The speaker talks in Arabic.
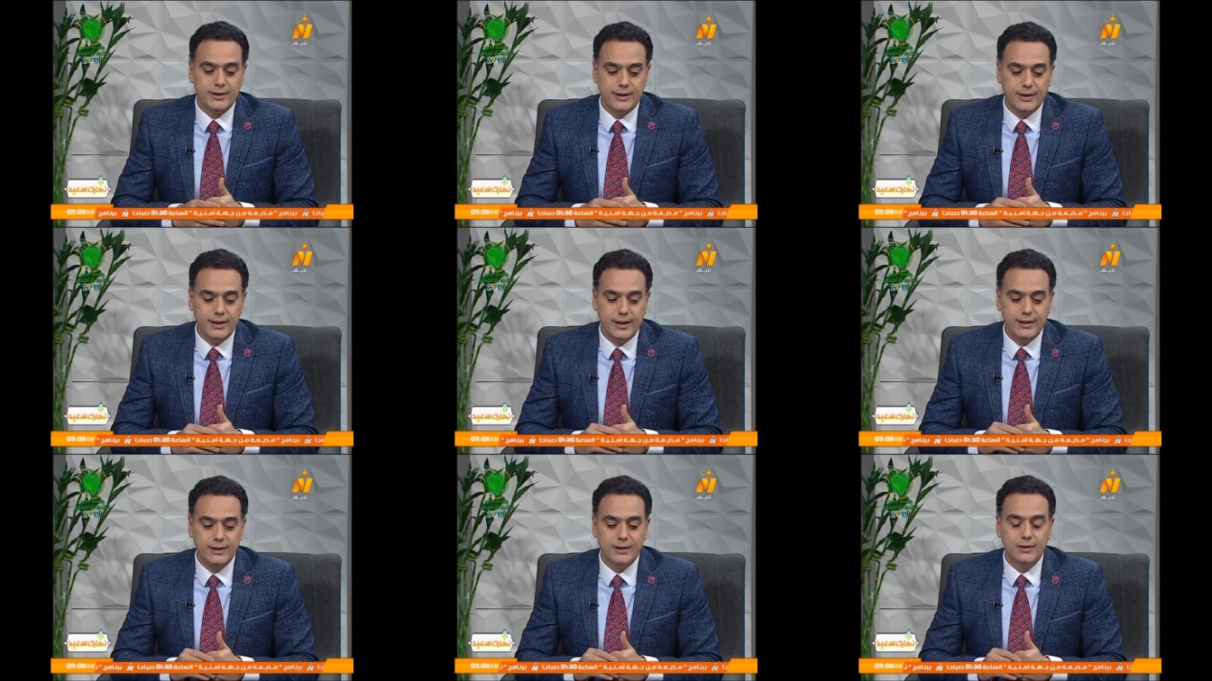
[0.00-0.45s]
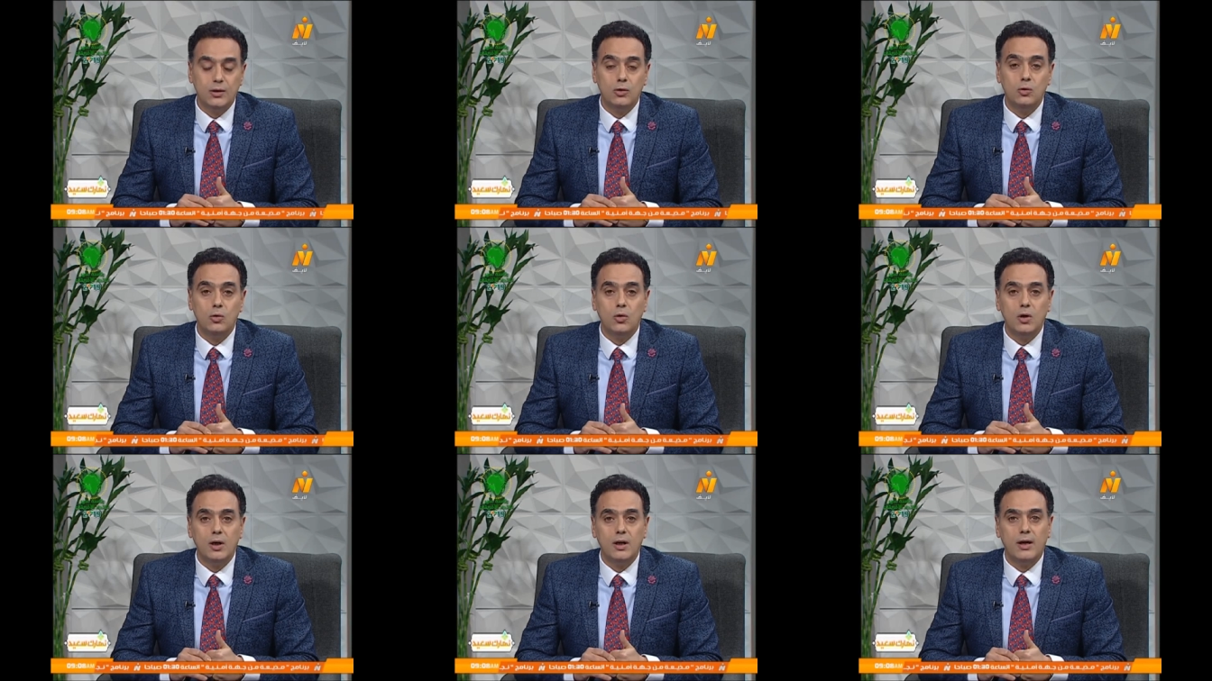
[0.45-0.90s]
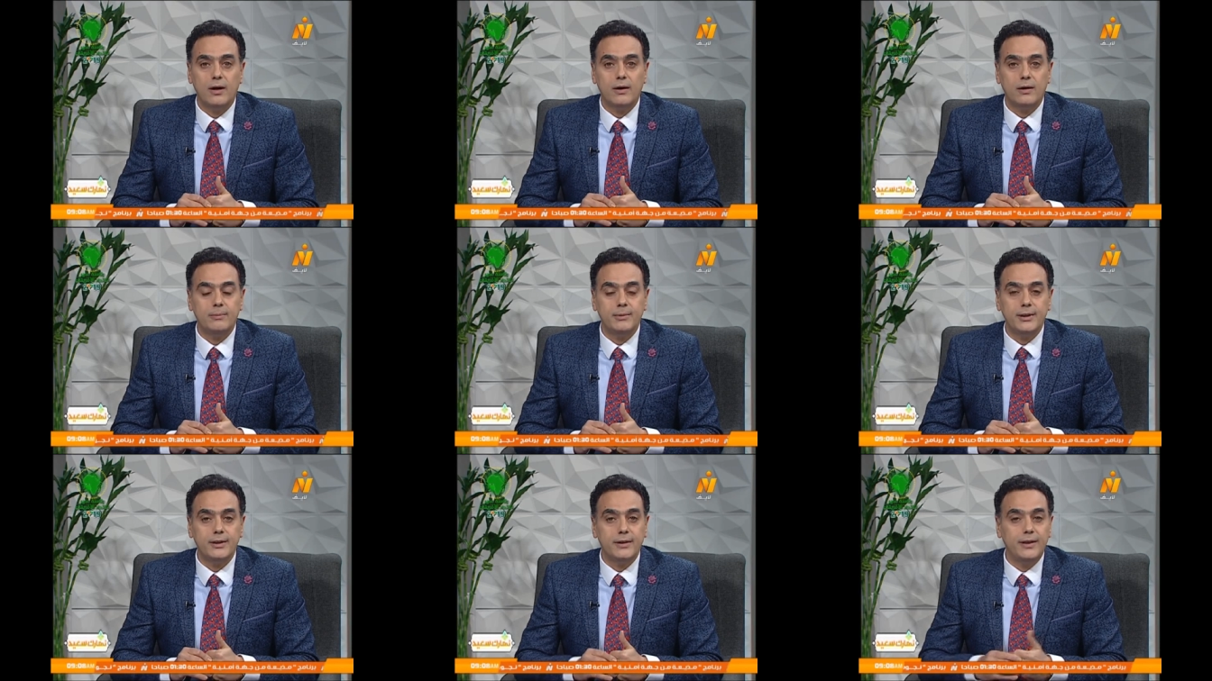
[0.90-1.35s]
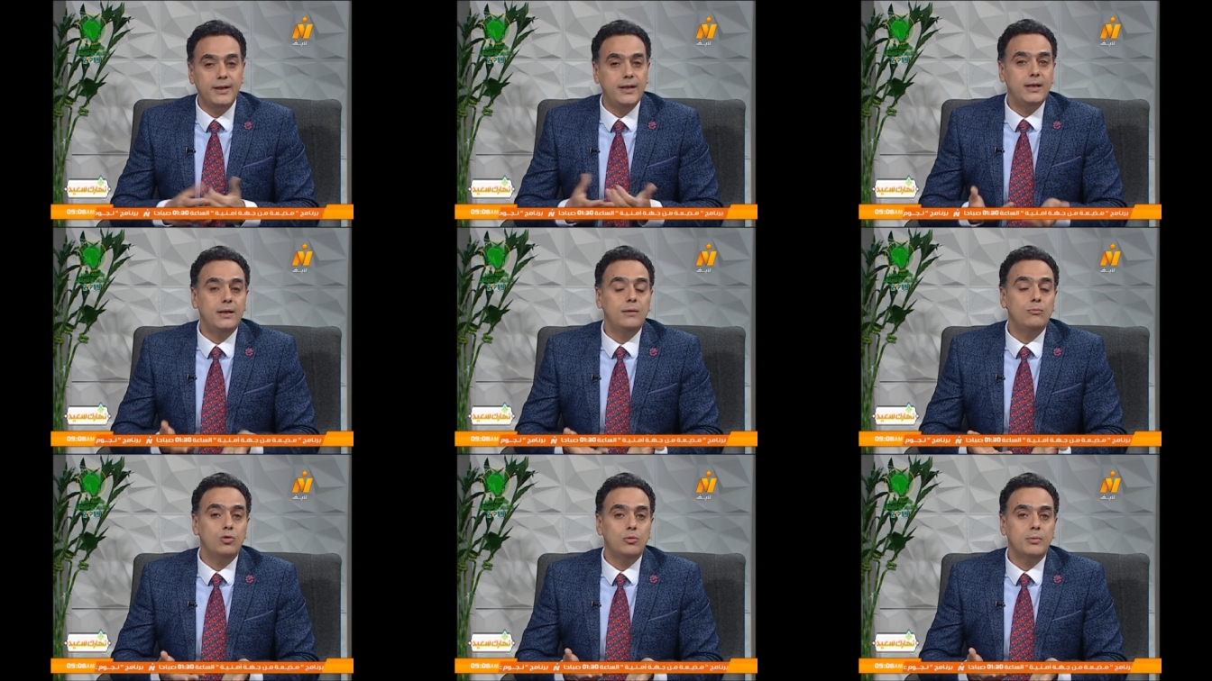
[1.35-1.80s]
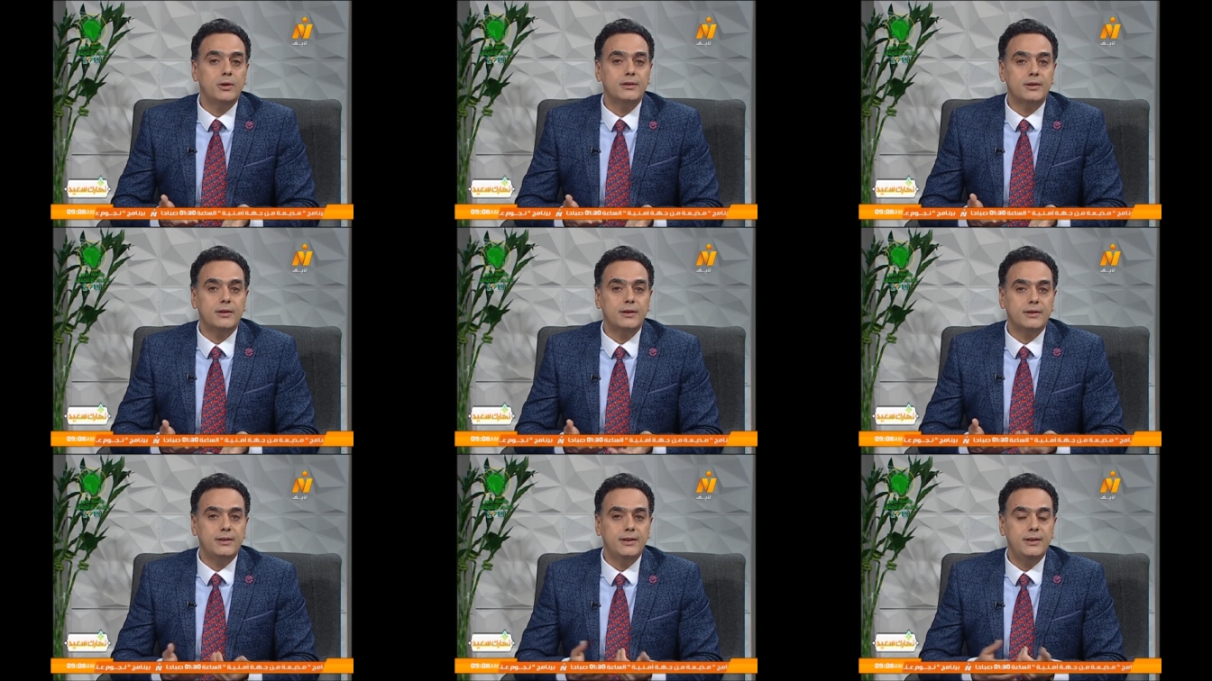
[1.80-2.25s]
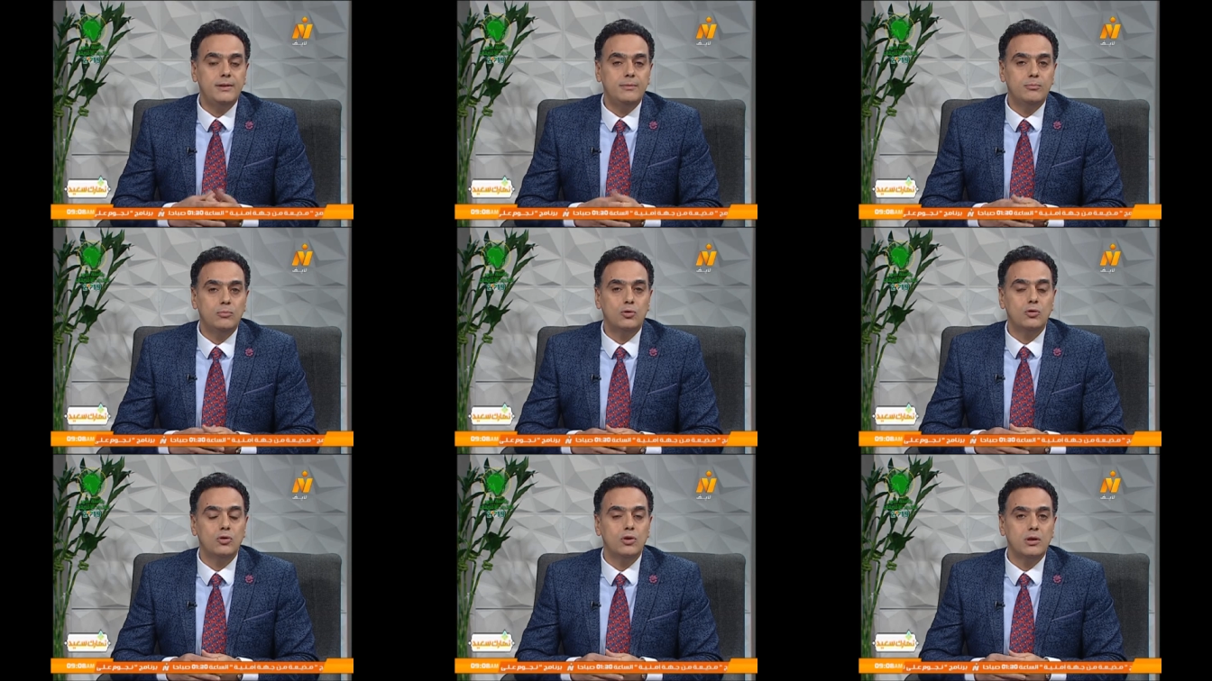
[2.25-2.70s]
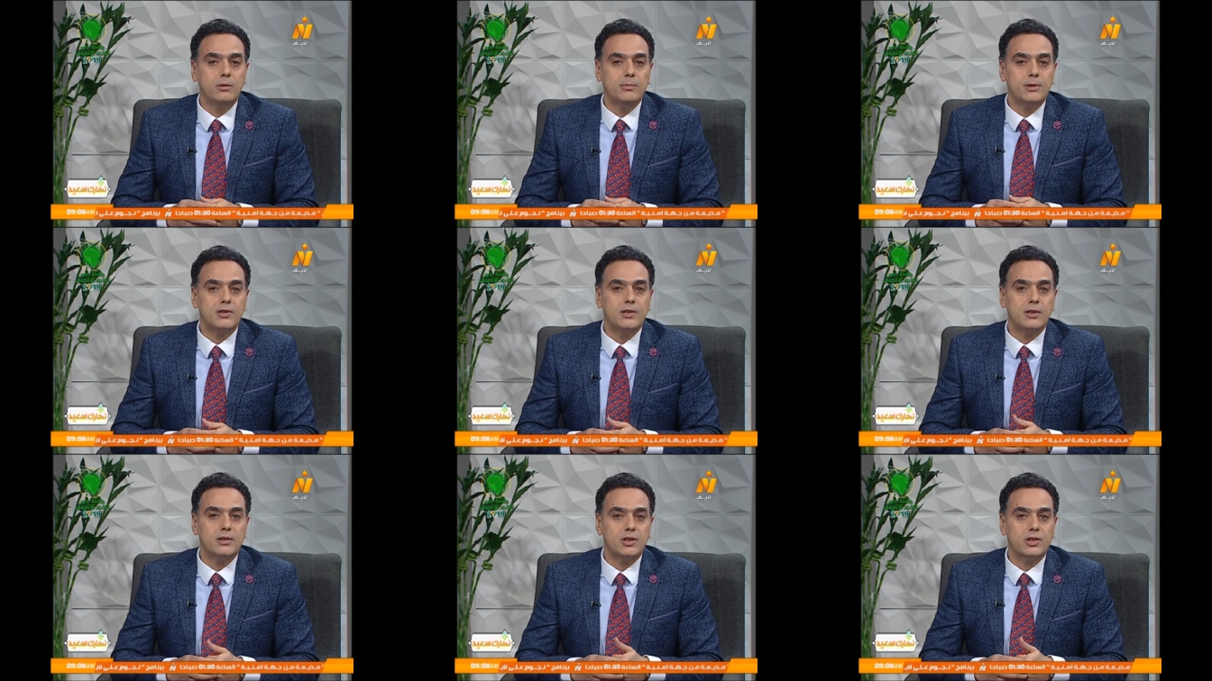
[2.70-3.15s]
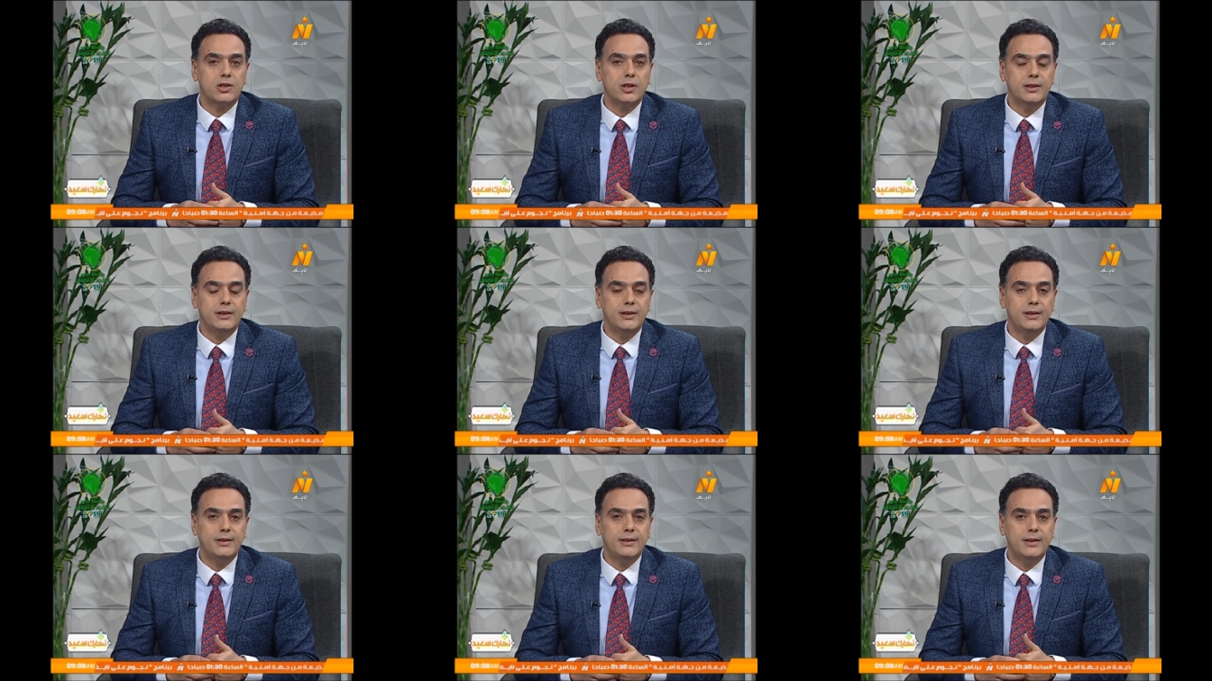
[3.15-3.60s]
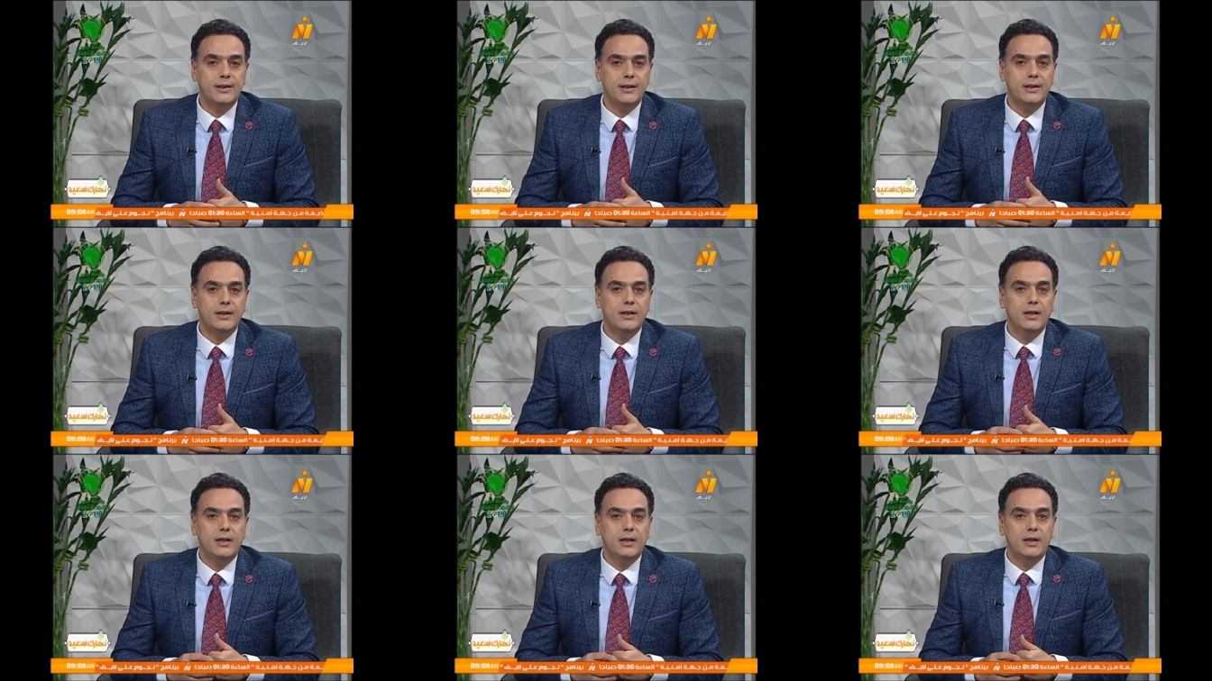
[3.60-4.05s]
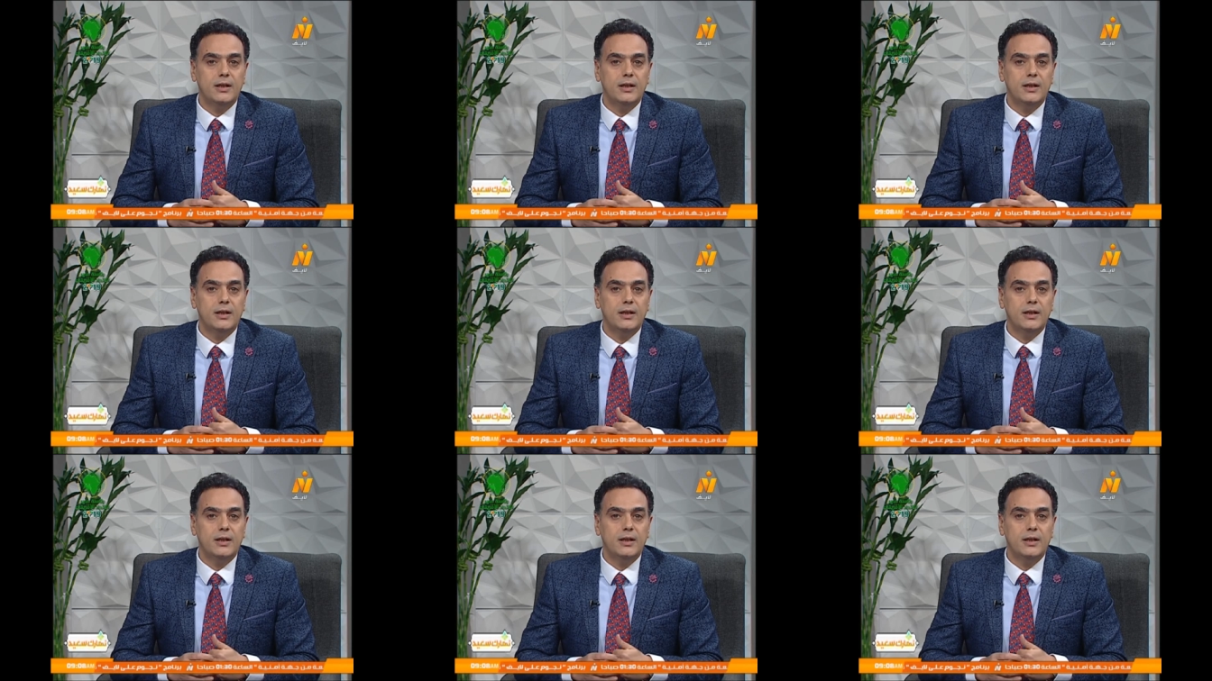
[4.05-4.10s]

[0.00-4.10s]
عياده اللغه العربيه ايه المبادره دي بكل بساطه شديده